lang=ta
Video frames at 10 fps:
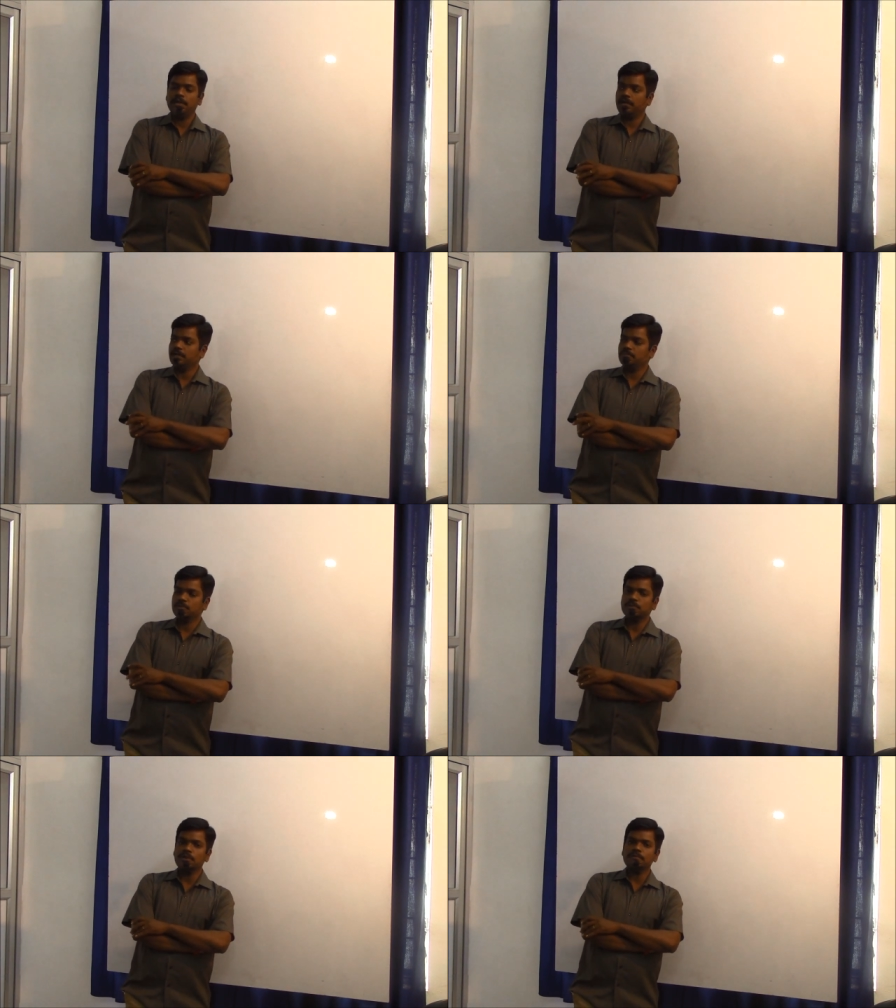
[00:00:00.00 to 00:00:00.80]
அண்ட்
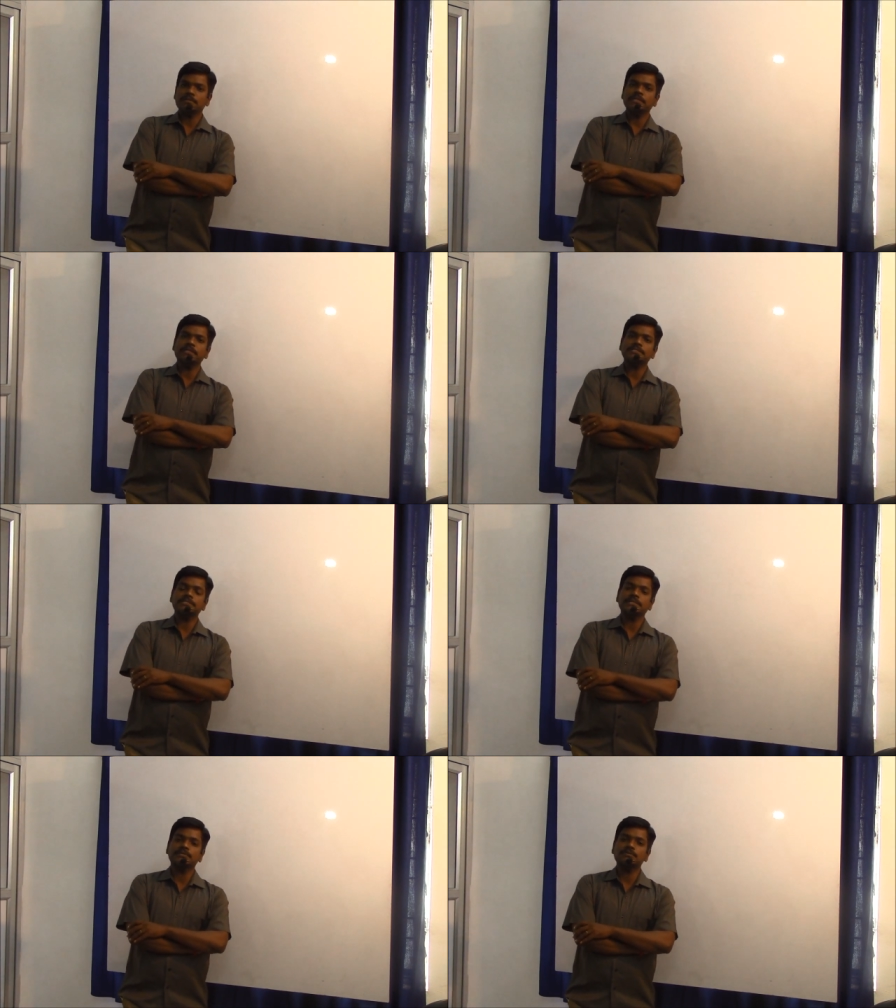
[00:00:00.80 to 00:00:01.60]
பொதுவாக வந்து
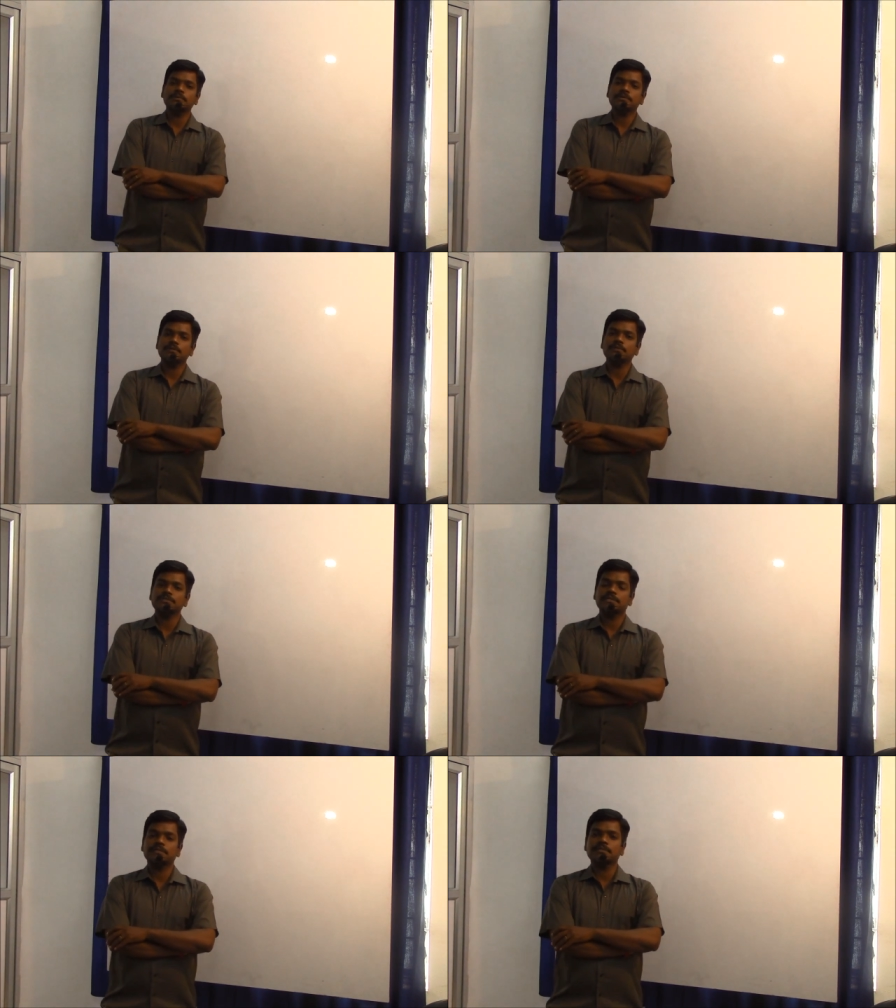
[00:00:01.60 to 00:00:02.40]
இண்டஸ்ட்ரியில் யூஸ் பண்ணுற லோட்
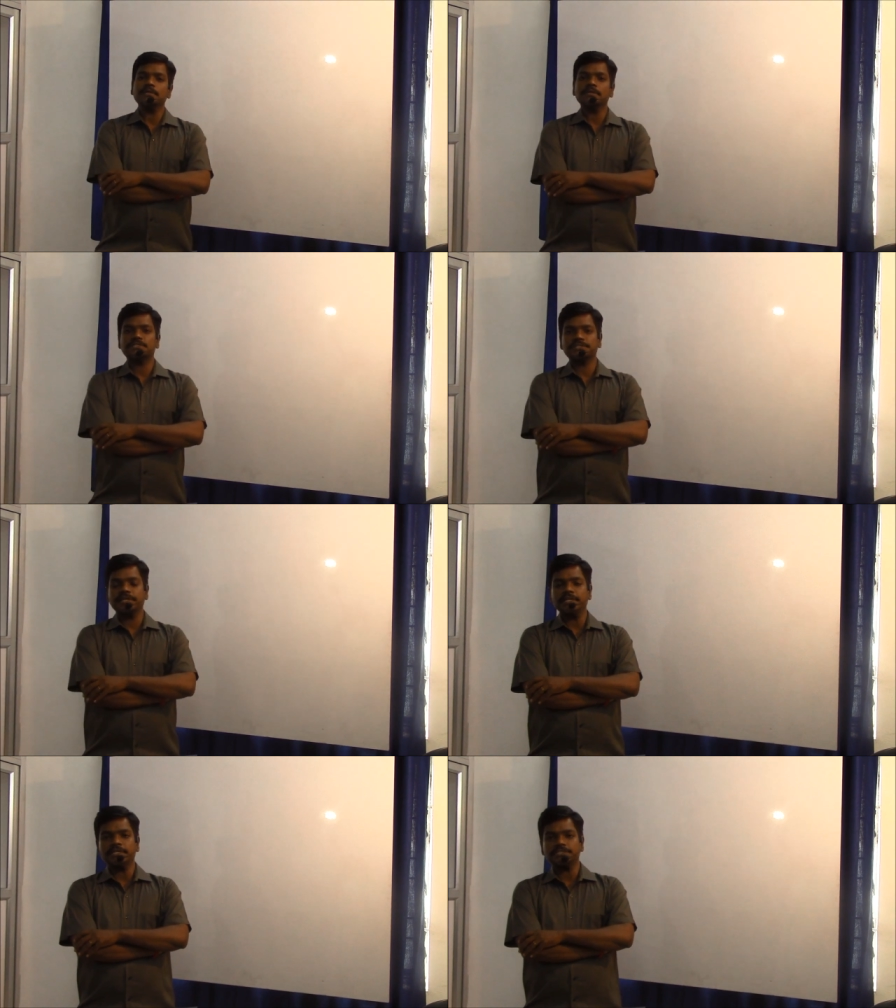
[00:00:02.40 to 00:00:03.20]
செல் வந்து
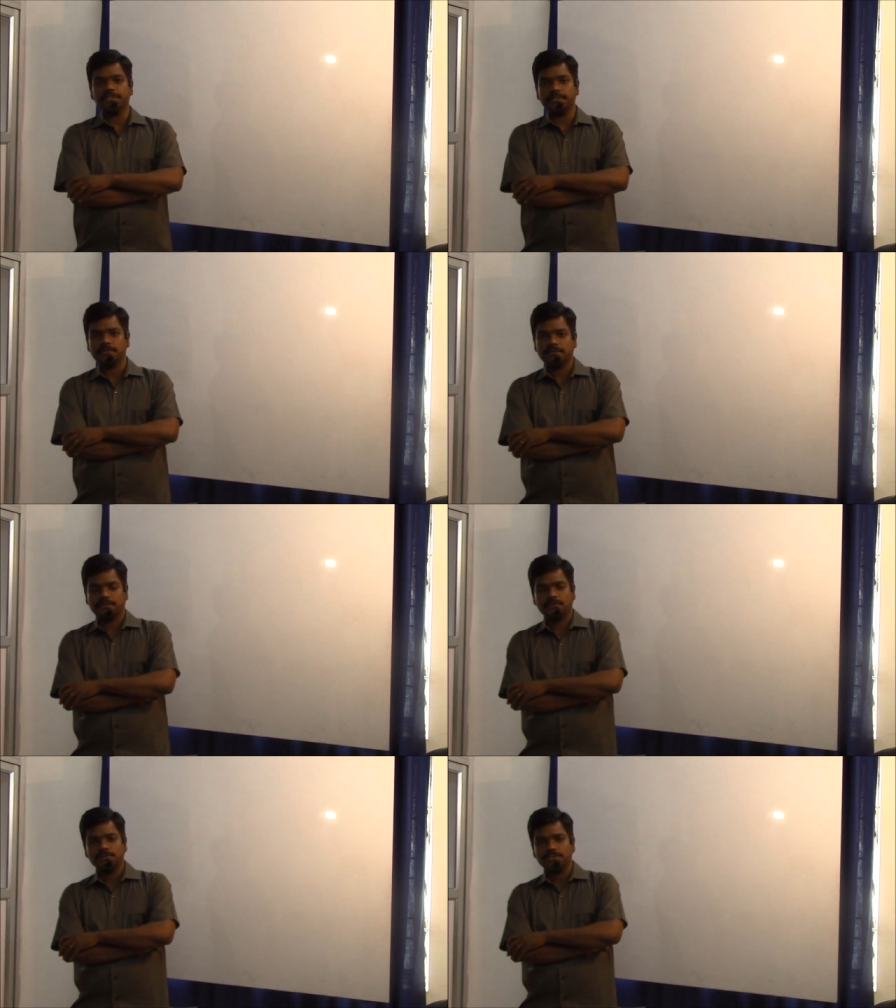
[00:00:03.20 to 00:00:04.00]
ஸ்ட்ரெயின் கேஜ்
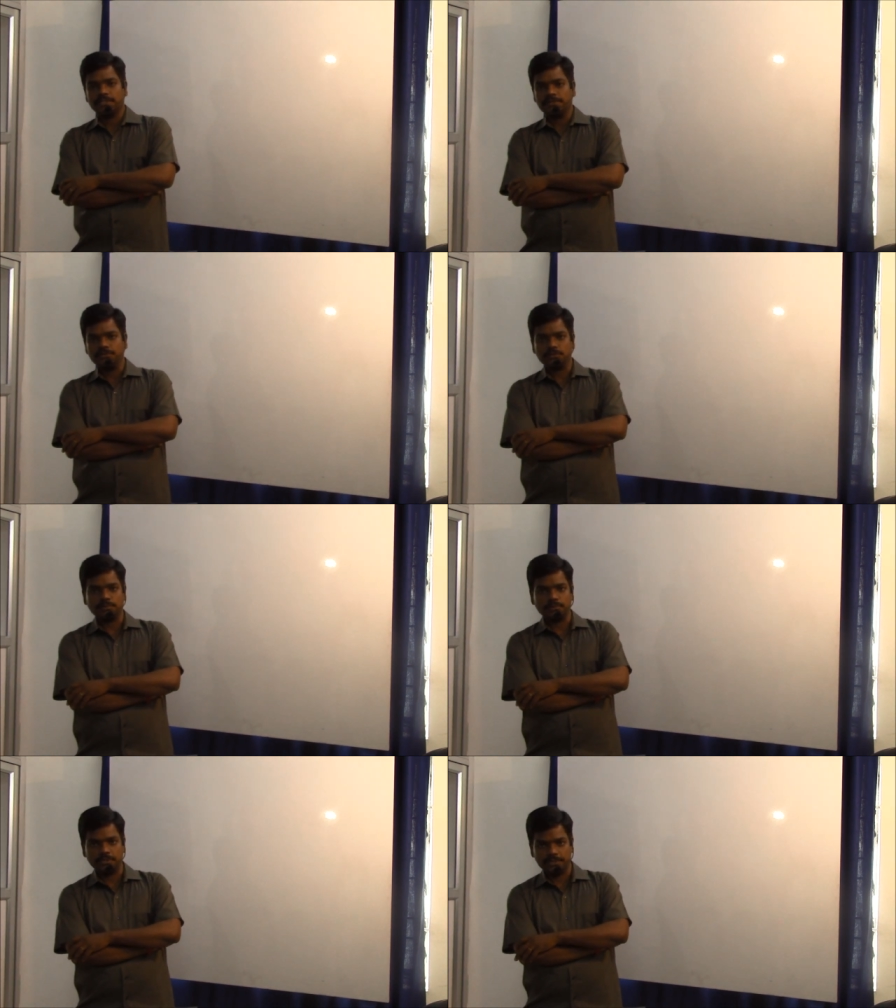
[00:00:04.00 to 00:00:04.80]
லோட் செல் தான் யூஸ்
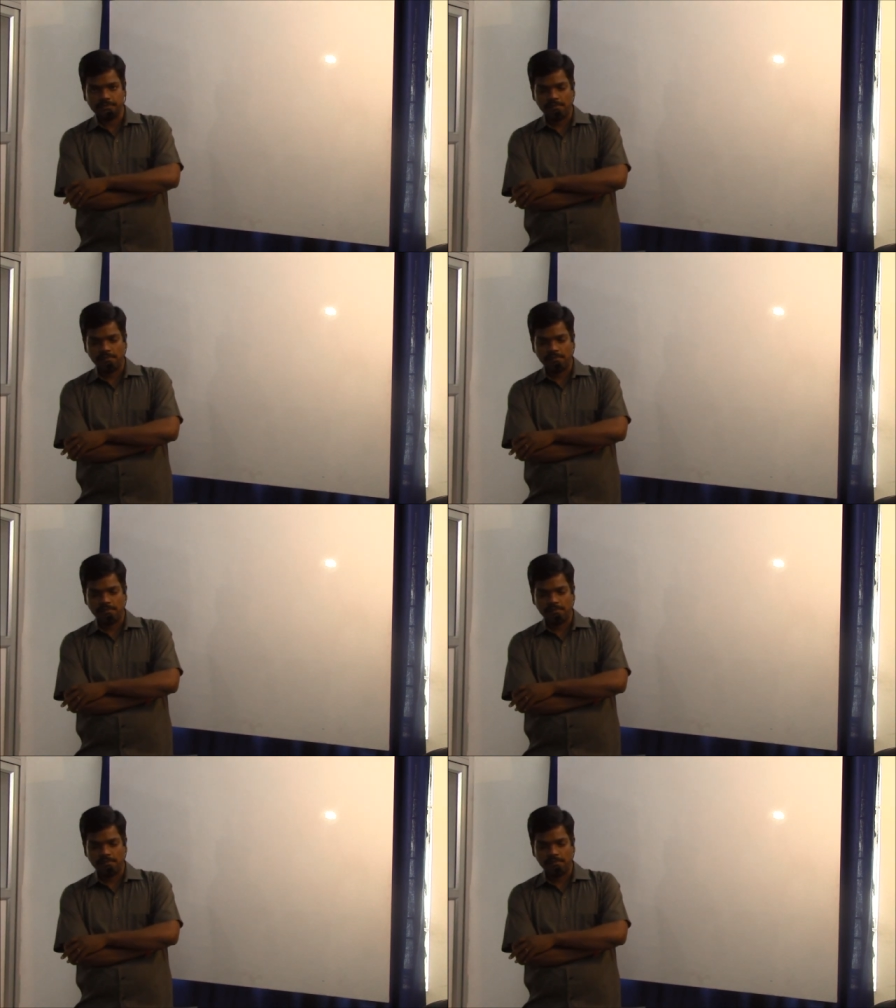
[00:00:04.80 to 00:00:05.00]
பண்ணுவாங்க